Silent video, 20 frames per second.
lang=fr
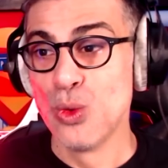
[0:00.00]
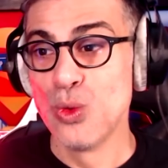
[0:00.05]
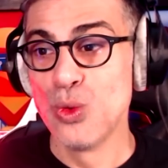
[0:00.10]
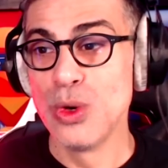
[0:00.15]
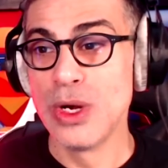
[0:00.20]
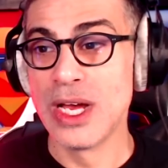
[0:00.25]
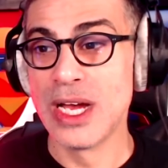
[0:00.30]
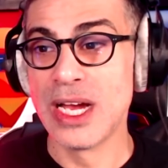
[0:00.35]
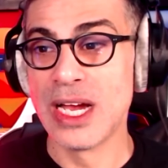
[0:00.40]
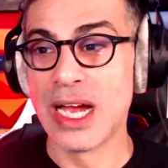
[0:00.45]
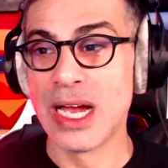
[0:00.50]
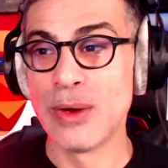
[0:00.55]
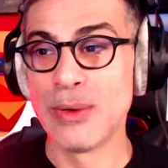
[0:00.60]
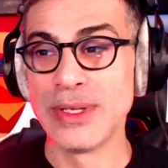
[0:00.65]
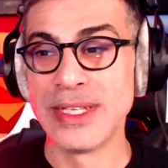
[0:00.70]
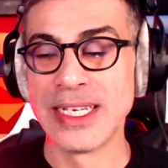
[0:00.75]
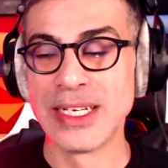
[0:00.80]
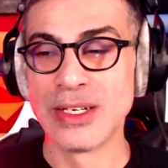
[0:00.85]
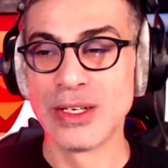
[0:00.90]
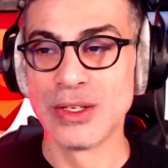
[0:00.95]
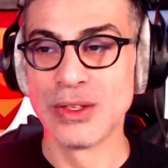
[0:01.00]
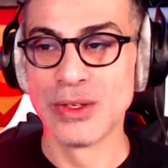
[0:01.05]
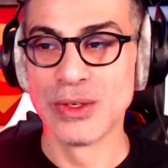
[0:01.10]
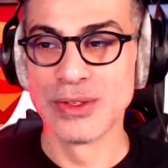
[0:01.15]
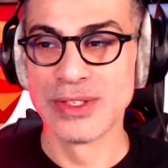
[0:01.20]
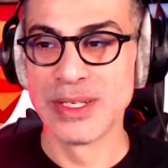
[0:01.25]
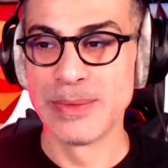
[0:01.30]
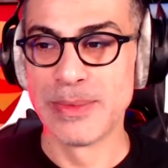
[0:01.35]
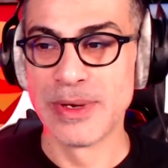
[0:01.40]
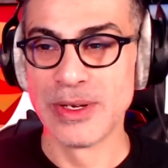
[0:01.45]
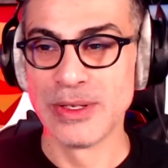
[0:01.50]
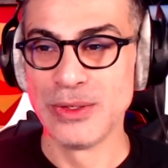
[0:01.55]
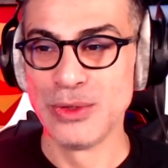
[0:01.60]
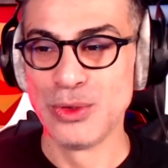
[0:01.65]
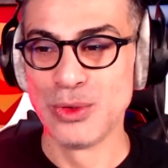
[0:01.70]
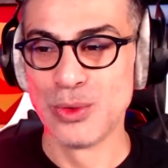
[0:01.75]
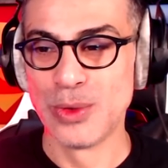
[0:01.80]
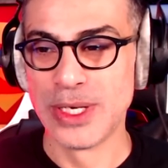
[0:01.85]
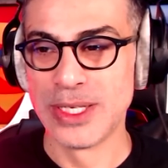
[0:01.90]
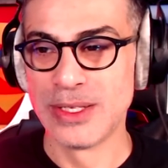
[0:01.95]
Oula, ah ouais d'accord, non, c'est pas du
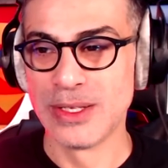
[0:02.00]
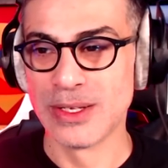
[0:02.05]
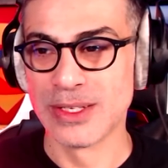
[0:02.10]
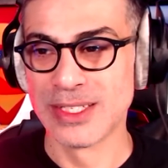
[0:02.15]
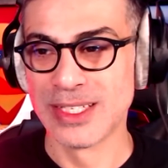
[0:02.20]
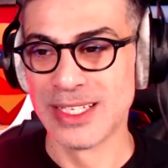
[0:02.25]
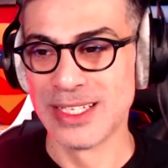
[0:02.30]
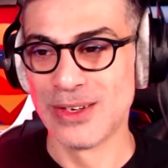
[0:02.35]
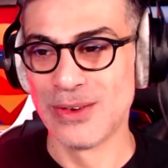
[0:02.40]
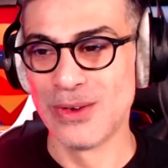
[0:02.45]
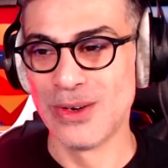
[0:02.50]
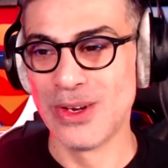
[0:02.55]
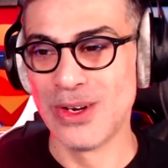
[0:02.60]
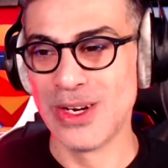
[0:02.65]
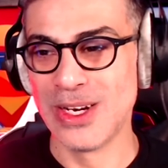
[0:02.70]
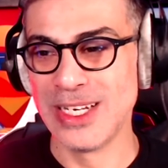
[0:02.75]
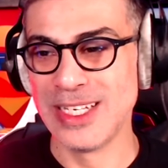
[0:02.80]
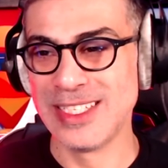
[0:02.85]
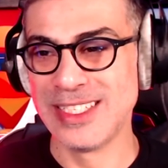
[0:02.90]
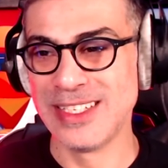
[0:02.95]
tout Walter. Oh là là, les